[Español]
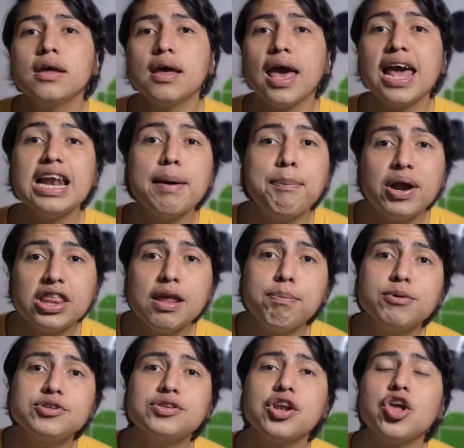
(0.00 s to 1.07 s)
En la parte
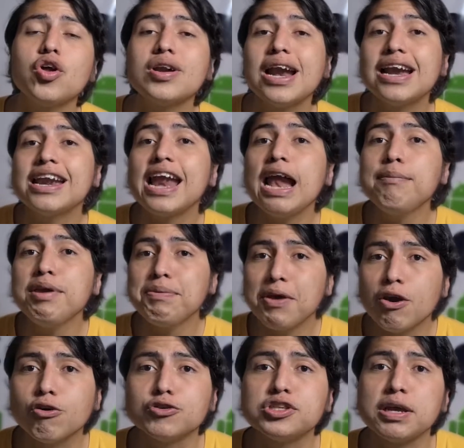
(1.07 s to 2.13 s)
posterior del Realme
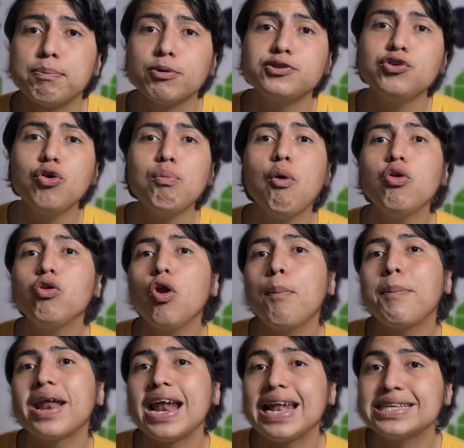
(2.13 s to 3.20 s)
B11 posee un módulo
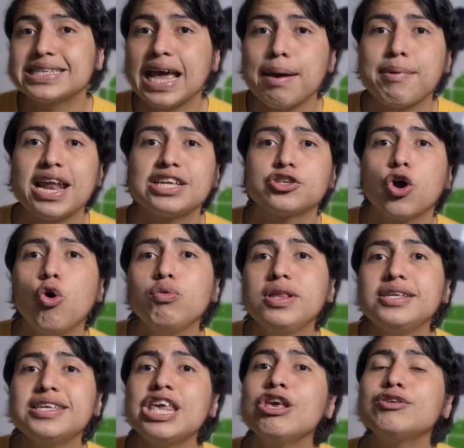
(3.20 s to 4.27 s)
para las cámaras con un
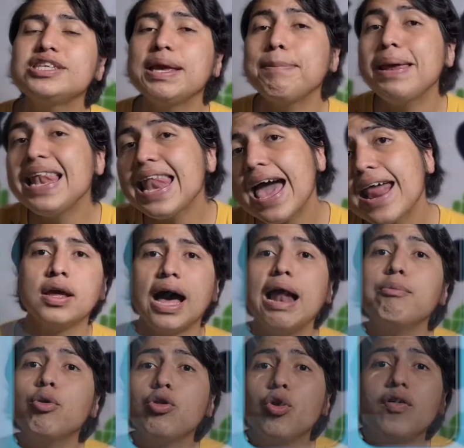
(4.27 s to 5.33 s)
diseño similar al
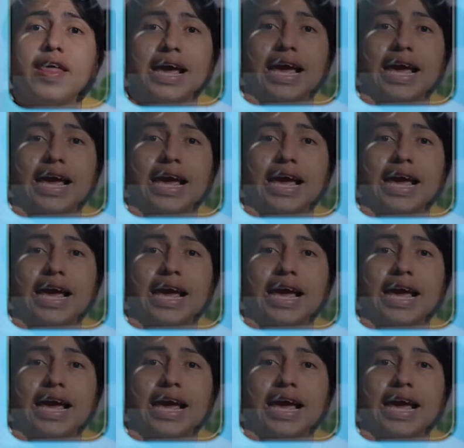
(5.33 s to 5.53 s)
módulo de